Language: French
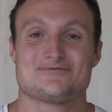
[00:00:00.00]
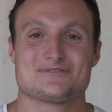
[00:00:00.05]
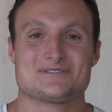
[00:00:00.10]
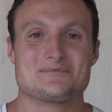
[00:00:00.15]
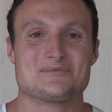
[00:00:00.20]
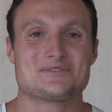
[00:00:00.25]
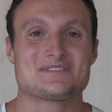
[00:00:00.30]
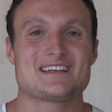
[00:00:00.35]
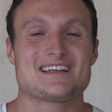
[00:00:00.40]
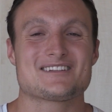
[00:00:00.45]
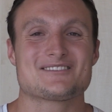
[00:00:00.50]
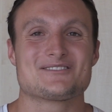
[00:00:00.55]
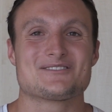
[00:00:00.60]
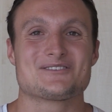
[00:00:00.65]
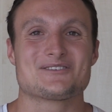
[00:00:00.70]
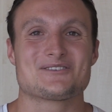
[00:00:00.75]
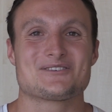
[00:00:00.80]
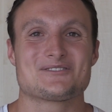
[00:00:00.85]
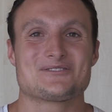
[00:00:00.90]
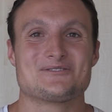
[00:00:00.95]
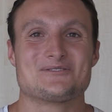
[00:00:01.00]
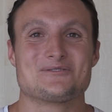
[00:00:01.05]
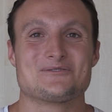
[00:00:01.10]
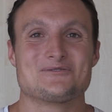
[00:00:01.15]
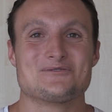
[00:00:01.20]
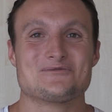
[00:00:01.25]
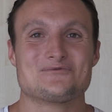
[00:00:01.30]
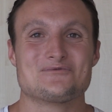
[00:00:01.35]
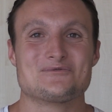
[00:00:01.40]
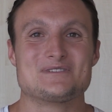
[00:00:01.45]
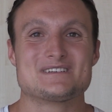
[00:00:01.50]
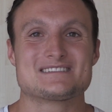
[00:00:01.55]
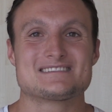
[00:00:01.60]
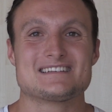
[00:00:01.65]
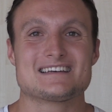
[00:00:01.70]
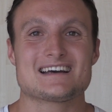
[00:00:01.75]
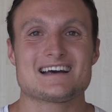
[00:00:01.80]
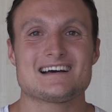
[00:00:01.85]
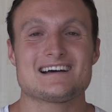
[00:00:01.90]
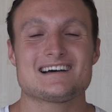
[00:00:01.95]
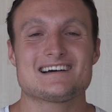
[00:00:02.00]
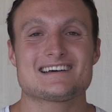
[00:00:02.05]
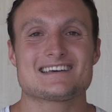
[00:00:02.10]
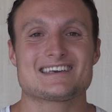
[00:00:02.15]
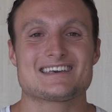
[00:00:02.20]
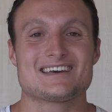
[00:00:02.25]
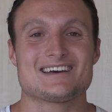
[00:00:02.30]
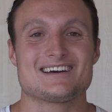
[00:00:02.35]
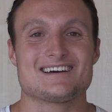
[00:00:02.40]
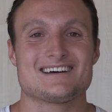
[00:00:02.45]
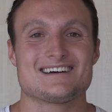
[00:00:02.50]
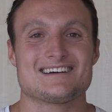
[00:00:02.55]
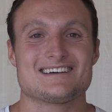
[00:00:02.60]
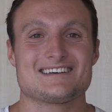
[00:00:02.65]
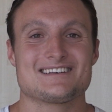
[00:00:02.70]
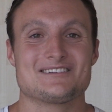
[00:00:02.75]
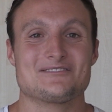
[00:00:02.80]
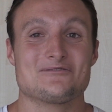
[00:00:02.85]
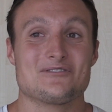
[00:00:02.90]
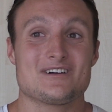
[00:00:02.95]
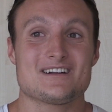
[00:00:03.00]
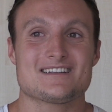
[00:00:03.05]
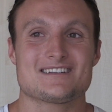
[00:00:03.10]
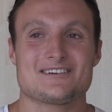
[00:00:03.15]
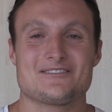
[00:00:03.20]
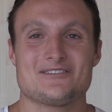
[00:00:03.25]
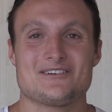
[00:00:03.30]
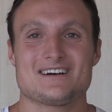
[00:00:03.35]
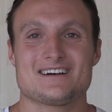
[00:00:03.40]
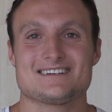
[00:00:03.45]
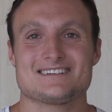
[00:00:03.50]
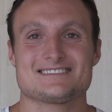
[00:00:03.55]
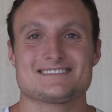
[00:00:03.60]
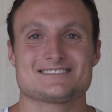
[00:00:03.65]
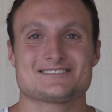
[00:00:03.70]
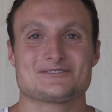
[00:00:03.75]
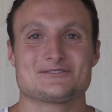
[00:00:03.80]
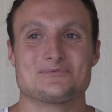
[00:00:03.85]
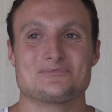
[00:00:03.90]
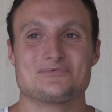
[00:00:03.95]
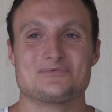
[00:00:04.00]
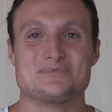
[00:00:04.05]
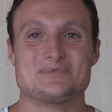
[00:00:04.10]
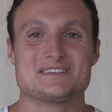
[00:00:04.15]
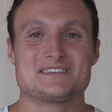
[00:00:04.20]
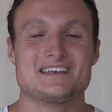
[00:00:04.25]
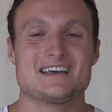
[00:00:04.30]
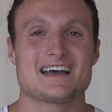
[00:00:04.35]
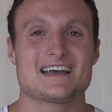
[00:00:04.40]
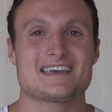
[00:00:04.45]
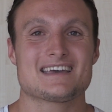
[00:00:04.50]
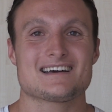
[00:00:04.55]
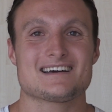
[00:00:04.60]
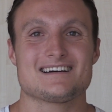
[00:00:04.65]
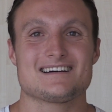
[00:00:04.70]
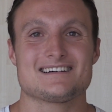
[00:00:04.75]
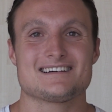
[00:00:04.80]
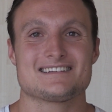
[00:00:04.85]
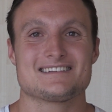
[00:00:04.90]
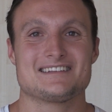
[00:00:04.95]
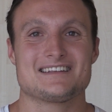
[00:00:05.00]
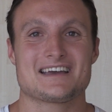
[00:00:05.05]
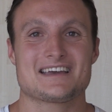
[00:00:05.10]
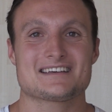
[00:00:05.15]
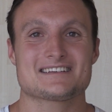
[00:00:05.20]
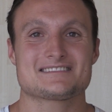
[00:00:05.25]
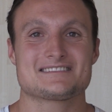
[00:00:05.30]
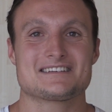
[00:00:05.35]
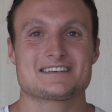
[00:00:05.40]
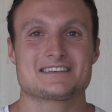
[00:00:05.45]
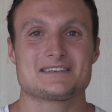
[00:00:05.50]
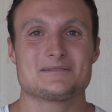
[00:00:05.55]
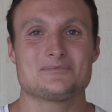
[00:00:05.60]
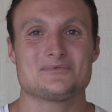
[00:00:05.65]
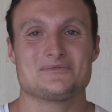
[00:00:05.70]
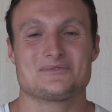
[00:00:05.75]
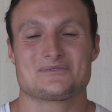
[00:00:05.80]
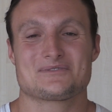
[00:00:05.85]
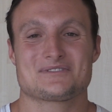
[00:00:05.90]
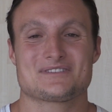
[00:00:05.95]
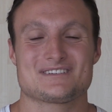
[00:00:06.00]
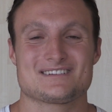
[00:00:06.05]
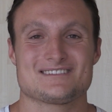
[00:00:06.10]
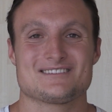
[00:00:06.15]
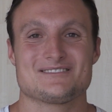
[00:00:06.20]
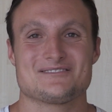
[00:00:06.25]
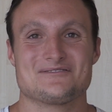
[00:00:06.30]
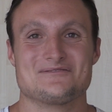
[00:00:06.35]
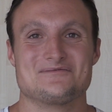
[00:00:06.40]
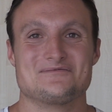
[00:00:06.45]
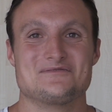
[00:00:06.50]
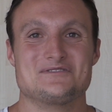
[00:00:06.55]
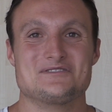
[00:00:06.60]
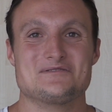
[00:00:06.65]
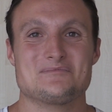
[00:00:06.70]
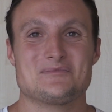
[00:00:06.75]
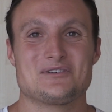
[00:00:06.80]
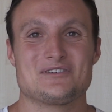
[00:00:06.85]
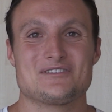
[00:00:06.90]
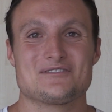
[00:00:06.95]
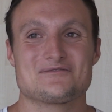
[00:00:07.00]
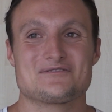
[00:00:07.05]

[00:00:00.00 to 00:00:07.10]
il me tarde de, de, fouler ce terrain et, euh, de voilà d'avoir euh, ce public derrière euh, derrière cette équipe. Donc vivement